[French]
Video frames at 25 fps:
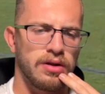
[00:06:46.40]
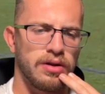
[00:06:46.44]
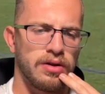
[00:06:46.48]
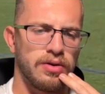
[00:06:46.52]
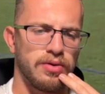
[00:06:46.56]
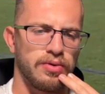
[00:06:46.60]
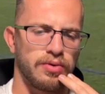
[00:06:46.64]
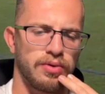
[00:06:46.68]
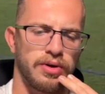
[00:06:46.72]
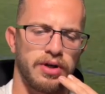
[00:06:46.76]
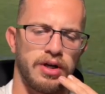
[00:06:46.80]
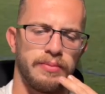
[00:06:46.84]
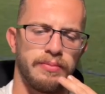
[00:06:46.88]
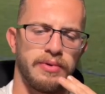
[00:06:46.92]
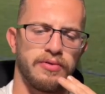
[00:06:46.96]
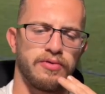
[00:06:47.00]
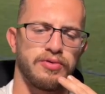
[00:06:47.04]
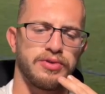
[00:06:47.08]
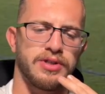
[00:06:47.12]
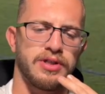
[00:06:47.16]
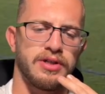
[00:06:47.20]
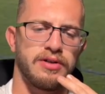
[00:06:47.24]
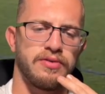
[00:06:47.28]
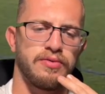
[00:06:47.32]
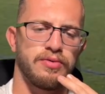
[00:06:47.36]
Donc là, bah, vous
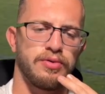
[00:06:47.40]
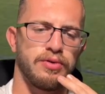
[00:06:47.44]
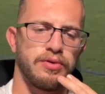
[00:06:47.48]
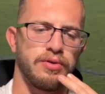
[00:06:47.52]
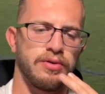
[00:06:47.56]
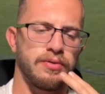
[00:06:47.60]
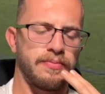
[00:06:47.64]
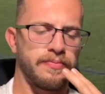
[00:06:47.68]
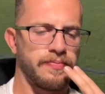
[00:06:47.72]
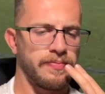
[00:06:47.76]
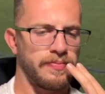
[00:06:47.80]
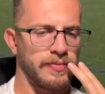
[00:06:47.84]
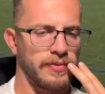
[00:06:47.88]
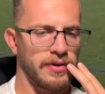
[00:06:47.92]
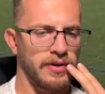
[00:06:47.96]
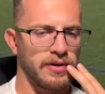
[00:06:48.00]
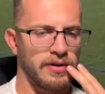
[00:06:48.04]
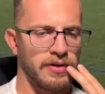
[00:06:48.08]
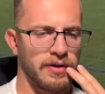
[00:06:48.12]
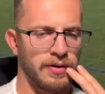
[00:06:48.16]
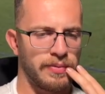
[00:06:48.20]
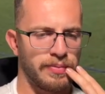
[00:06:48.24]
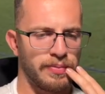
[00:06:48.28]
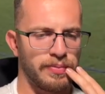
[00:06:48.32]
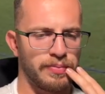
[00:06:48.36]
avez vu,
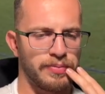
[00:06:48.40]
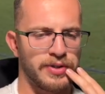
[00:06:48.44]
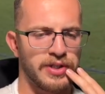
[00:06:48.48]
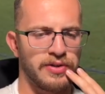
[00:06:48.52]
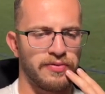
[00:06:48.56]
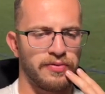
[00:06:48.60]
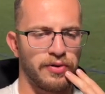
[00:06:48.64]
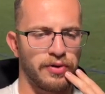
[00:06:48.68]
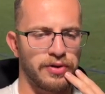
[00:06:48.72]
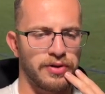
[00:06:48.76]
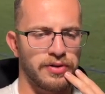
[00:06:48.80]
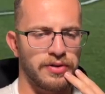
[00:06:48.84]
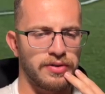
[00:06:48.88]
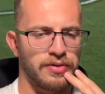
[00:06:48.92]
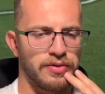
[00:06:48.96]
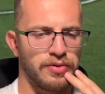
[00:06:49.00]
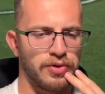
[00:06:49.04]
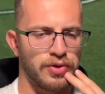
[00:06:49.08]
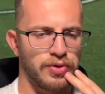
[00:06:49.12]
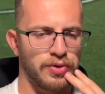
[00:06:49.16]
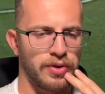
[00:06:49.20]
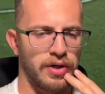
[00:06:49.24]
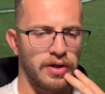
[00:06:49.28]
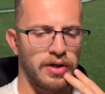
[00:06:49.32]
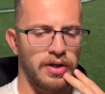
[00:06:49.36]
hop, petite faute du
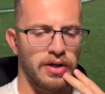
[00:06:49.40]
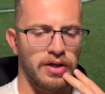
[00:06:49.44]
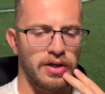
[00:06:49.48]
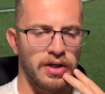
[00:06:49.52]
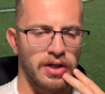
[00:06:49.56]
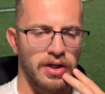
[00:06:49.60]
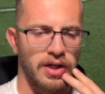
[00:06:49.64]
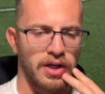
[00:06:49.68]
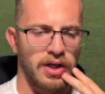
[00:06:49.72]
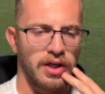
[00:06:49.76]
joueur.